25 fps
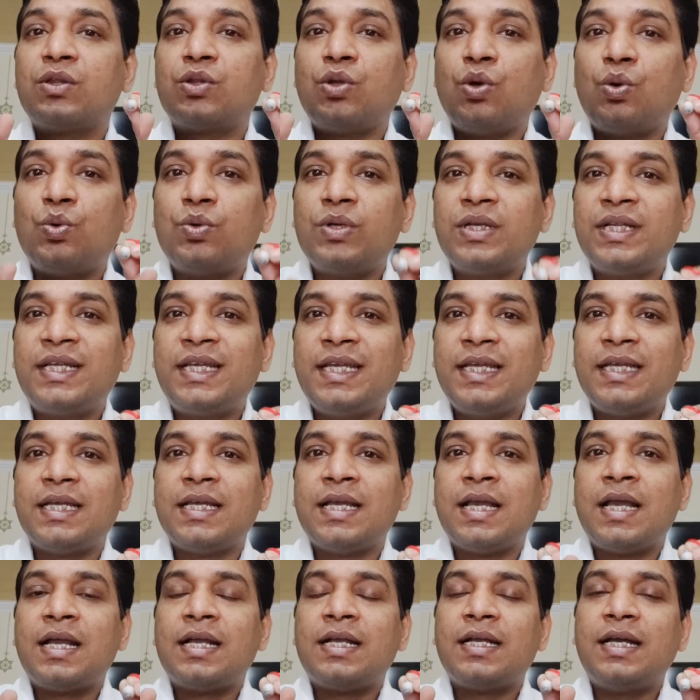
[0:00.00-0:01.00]
तो उनकी
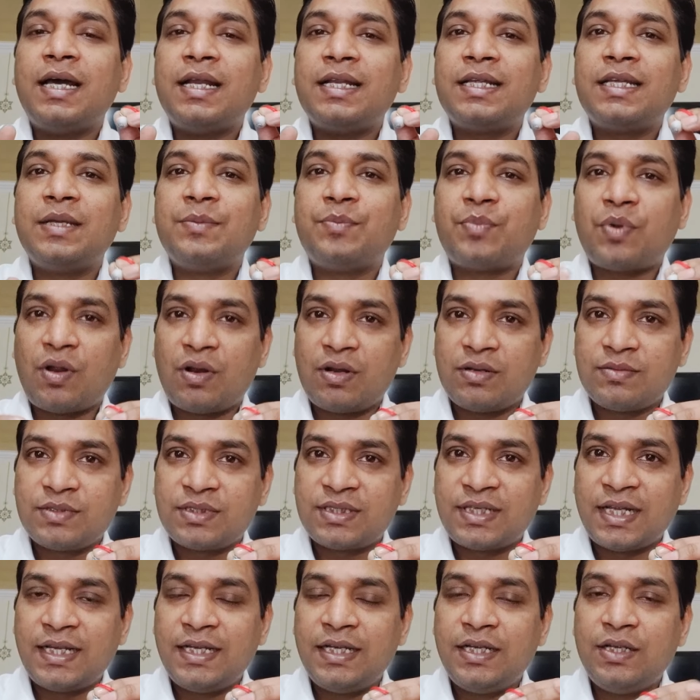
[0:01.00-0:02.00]
घर की प्रॉब्लम
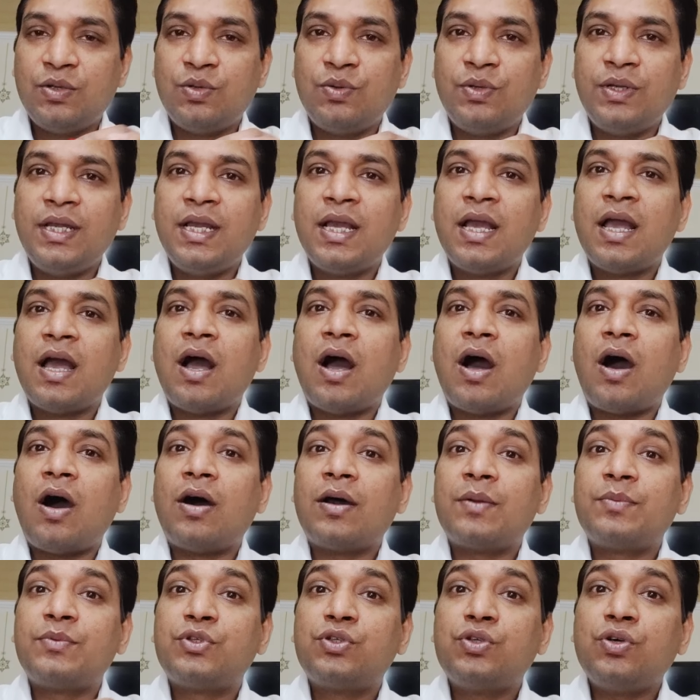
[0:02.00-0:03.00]
सही हुई
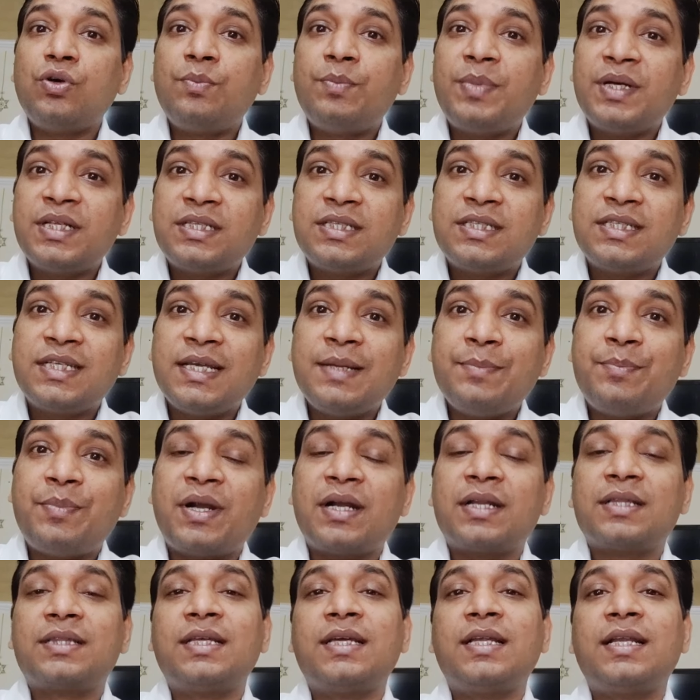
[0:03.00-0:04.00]
और जो बच्चे
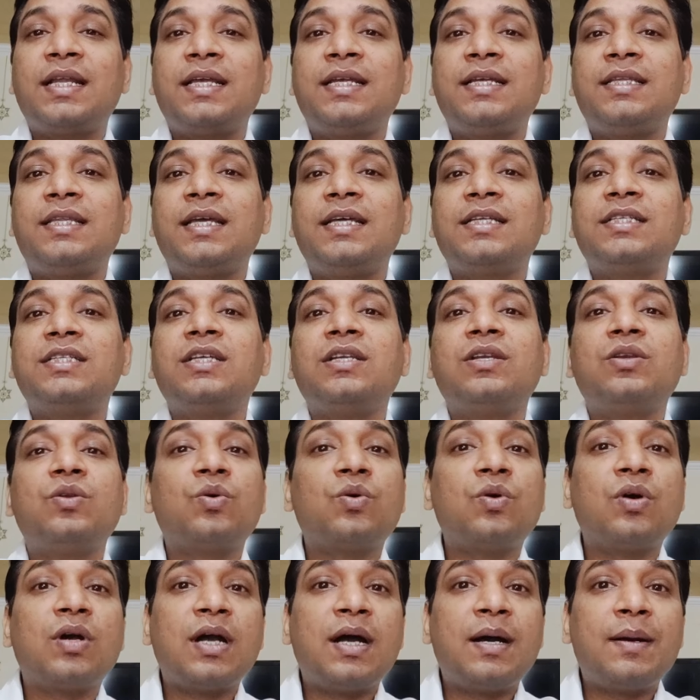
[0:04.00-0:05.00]
पढ़ते नहीं थे जिन
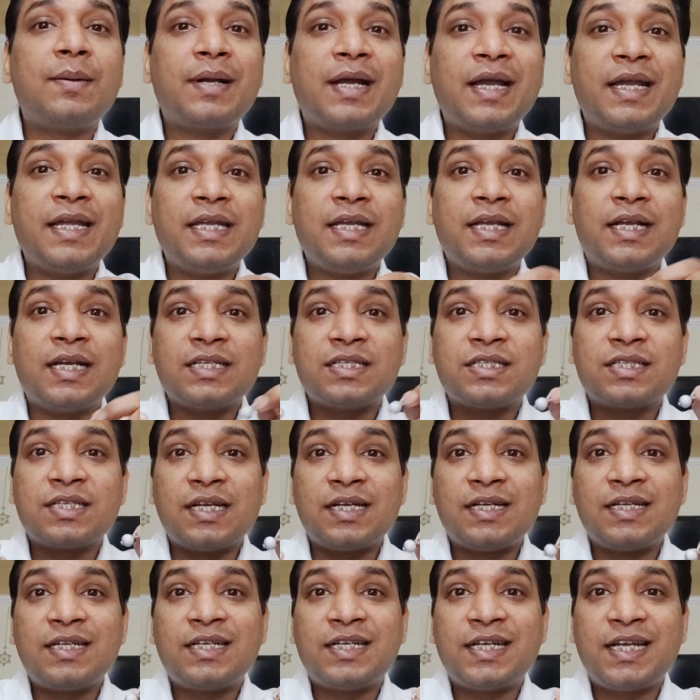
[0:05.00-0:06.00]
लोगों का कहीं
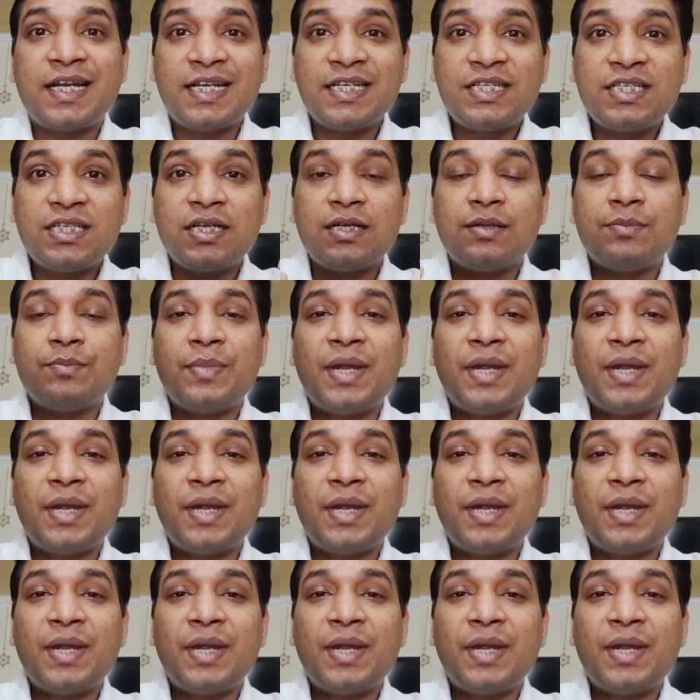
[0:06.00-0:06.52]
कंसनट्रेशन